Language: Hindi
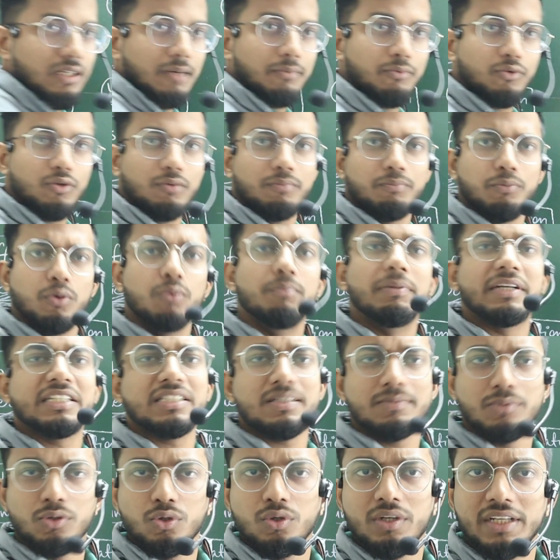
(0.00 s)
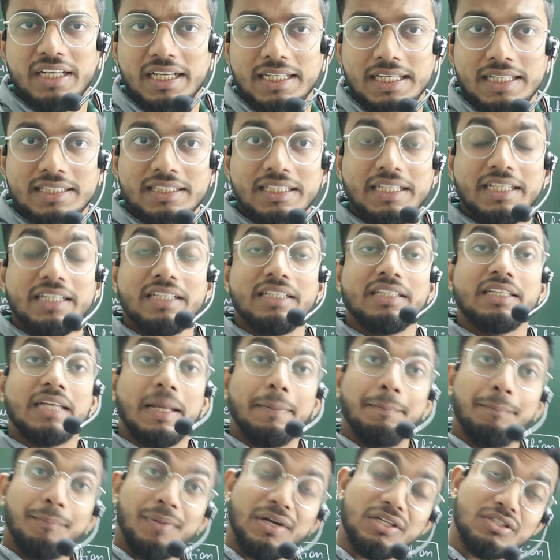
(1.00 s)
सबको बच्चे भूल क्या जाते हैं
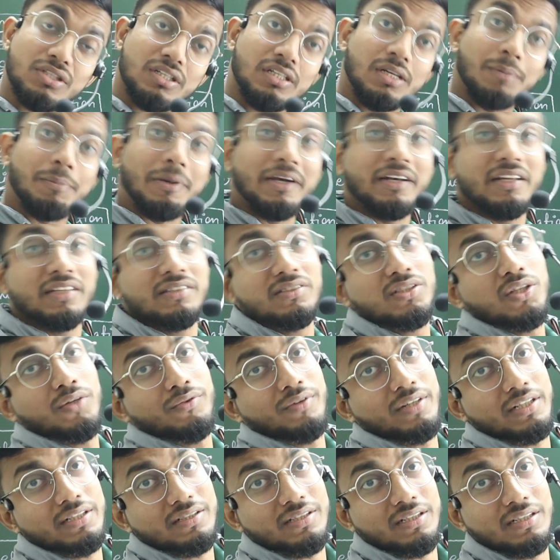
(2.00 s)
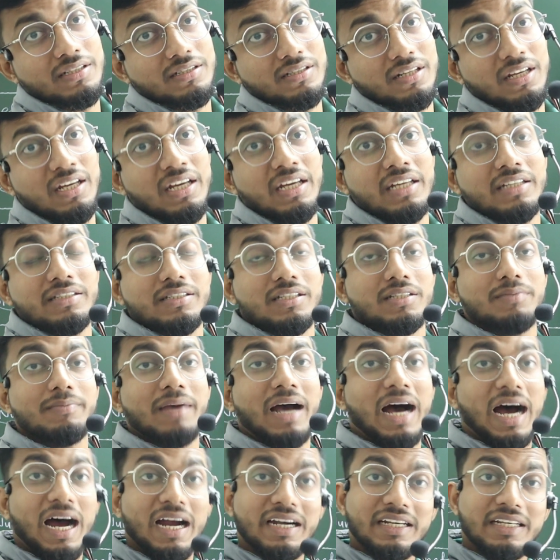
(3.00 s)
टेम्परेचर डिपेंडेंसी ऑफ रेजिस्टेंस
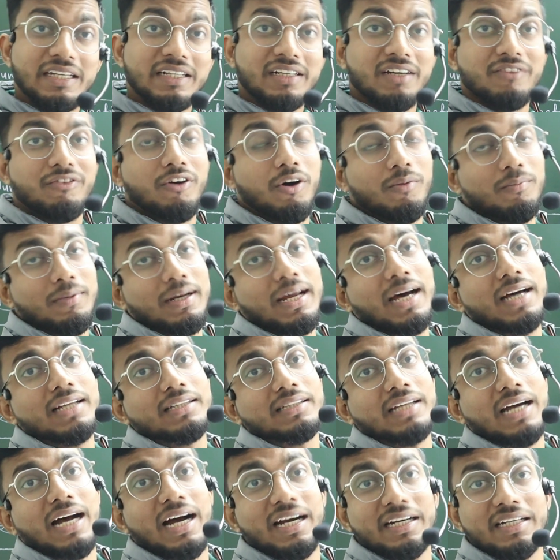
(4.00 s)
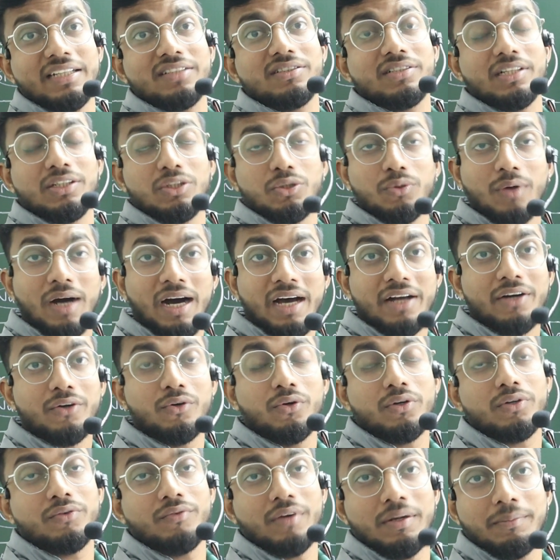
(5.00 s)
जिसमें आर टी का फॉर्मूला आता है आर टी इजकल टू आर
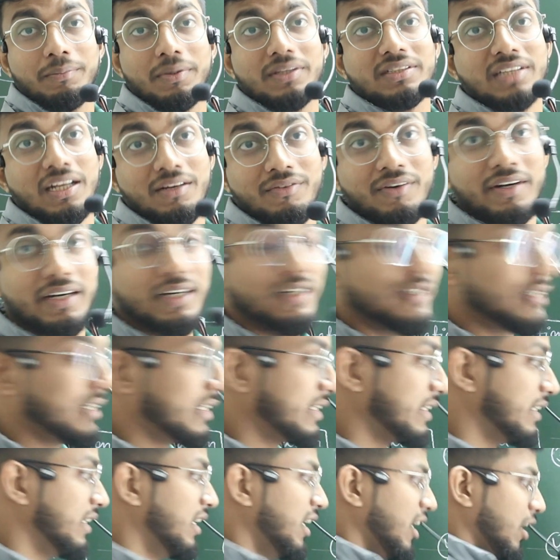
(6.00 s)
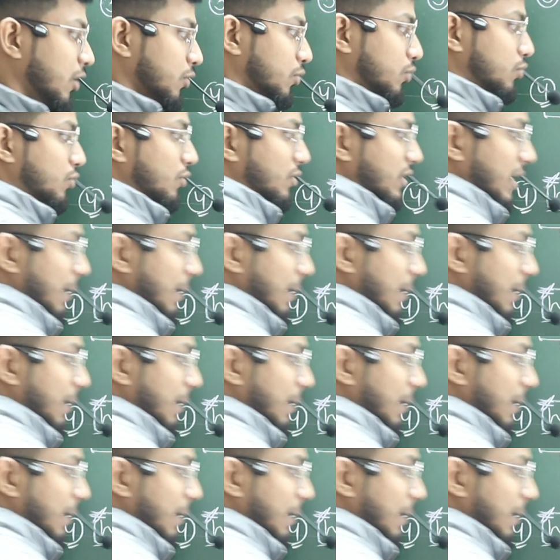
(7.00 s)
नोट वन प्लस अल्फा डेल्टा टी तो जो